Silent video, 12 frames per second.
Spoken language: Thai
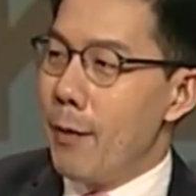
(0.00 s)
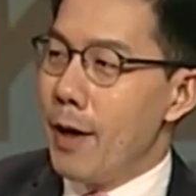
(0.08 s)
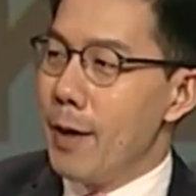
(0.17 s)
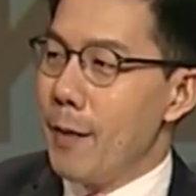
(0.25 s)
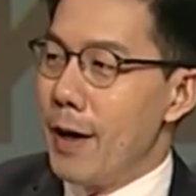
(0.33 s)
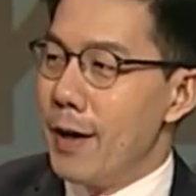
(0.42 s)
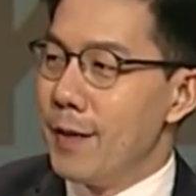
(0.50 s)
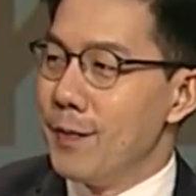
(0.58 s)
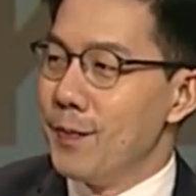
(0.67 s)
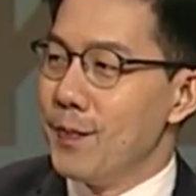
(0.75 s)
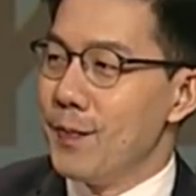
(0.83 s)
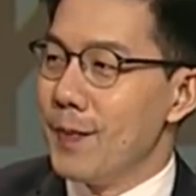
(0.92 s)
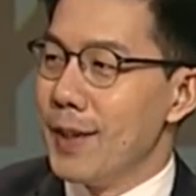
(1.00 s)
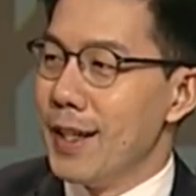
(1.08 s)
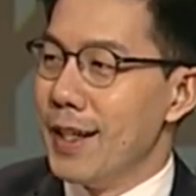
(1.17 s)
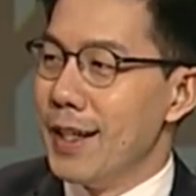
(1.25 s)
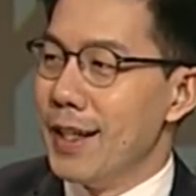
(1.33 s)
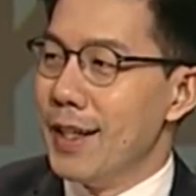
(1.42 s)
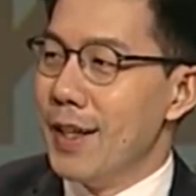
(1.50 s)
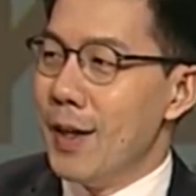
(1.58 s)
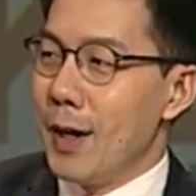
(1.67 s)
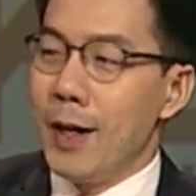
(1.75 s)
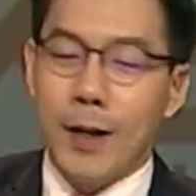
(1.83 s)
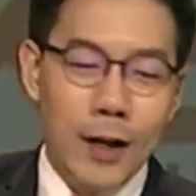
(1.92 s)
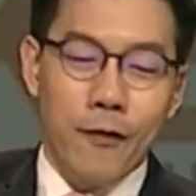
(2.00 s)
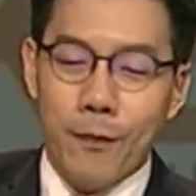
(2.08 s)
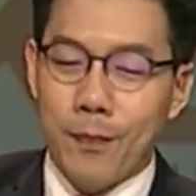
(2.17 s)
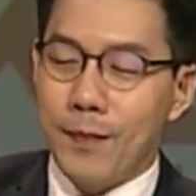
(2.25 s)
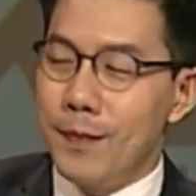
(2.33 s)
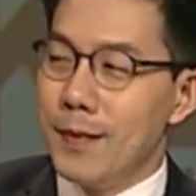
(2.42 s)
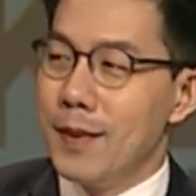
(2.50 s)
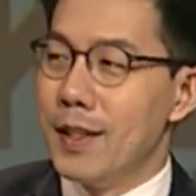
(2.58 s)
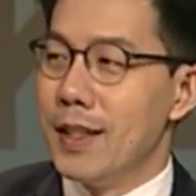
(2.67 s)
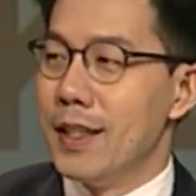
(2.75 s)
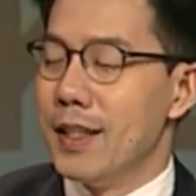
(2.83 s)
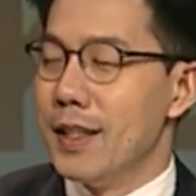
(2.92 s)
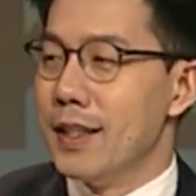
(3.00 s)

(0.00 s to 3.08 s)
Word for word: เพราะว่านี่เป็นใช่ คือคือคอในทางการเมืองแล้ว